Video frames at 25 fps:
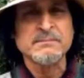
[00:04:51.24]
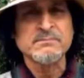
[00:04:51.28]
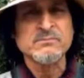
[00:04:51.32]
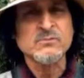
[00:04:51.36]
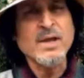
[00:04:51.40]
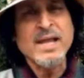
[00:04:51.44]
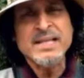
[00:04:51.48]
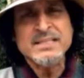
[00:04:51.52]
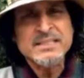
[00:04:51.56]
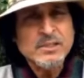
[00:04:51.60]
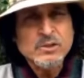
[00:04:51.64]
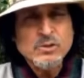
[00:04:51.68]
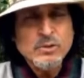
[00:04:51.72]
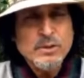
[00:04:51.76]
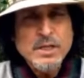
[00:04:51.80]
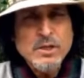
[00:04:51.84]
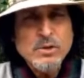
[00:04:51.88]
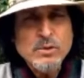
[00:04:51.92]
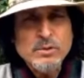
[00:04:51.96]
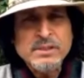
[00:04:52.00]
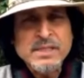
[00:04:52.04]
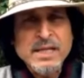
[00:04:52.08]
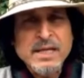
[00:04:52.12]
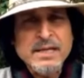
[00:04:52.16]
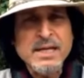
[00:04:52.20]
तो ऐसे तो नहीं
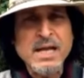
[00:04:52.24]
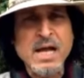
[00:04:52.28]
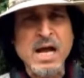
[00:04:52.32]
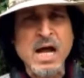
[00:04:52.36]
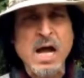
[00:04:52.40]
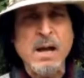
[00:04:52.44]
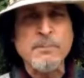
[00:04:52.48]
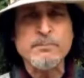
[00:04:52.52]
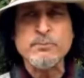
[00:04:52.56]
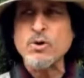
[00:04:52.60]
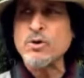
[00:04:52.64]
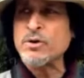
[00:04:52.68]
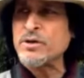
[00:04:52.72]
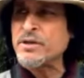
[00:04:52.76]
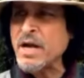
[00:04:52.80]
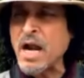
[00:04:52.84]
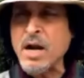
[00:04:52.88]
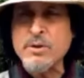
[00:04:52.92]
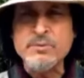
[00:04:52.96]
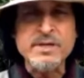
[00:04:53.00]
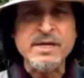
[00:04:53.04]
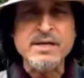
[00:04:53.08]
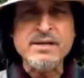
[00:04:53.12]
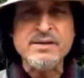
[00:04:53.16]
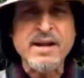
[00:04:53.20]
होता है ना आपको
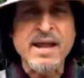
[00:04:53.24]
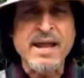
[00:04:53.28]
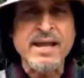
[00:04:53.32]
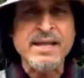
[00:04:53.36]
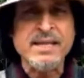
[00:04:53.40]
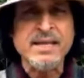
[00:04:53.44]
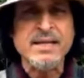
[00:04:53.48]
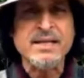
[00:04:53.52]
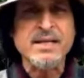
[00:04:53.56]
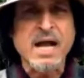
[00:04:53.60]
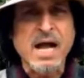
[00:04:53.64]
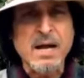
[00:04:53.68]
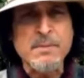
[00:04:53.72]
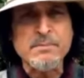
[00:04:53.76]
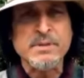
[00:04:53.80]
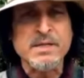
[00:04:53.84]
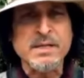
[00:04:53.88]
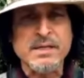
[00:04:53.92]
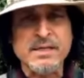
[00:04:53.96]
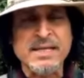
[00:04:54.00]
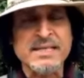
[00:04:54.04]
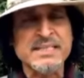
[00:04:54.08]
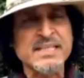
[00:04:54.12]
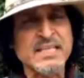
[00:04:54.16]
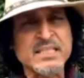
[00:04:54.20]
ग्राउंडेड रह के काम
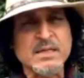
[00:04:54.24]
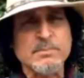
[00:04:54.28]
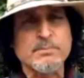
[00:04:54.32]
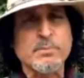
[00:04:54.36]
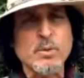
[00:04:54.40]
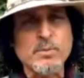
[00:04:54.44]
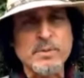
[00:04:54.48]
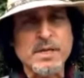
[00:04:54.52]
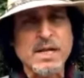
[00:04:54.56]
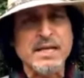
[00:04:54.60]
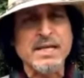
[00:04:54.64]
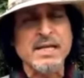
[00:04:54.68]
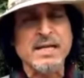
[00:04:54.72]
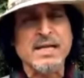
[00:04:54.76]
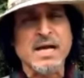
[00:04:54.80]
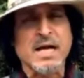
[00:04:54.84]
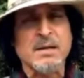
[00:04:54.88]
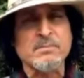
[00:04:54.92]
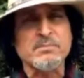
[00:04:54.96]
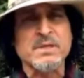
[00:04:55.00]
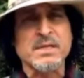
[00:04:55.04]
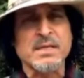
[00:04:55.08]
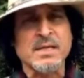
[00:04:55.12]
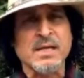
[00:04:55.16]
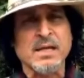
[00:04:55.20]
करना है जैसे बुमराह ने
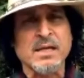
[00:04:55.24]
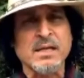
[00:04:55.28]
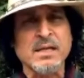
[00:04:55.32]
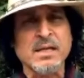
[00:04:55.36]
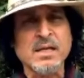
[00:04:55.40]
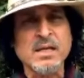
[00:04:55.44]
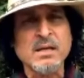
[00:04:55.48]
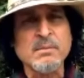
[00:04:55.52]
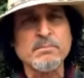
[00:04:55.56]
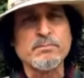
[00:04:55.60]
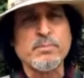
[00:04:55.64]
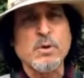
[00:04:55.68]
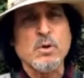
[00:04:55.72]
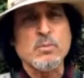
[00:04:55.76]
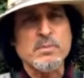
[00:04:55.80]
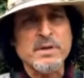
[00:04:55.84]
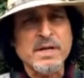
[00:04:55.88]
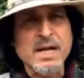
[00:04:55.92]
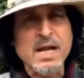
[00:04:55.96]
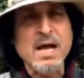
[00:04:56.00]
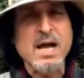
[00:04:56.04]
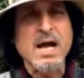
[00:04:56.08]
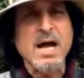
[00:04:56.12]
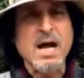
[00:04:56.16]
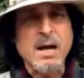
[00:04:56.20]
काम किया है
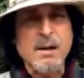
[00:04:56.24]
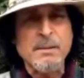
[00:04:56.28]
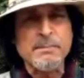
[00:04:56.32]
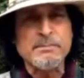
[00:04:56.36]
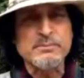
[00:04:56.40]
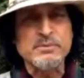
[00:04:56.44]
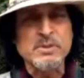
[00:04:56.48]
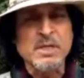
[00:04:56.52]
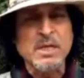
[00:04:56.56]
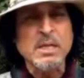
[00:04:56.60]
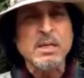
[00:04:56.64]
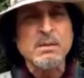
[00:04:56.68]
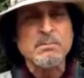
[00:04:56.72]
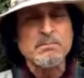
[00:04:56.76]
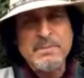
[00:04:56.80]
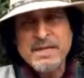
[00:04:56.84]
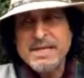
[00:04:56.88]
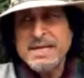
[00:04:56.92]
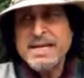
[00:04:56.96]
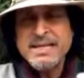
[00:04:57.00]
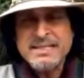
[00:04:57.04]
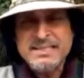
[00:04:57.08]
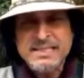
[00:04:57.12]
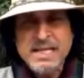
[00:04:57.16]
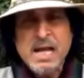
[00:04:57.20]
बुमराह अब
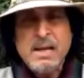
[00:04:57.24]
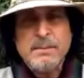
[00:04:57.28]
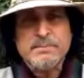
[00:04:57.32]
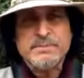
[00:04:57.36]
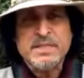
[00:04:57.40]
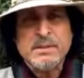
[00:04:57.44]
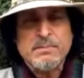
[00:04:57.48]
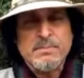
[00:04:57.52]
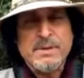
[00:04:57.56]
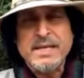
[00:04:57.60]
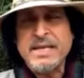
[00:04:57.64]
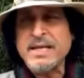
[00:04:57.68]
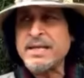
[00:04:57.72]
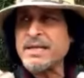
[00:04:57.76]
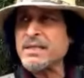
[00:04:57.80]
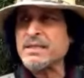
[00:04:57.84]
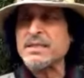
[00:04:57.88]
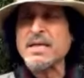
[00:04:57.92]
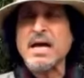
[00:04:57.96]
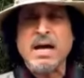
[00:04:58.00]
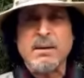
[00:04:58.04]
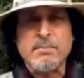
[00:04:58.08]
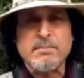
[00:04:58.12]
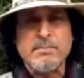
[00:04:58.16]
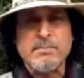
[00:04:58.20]
मेरे हिसाब से मेरी किताब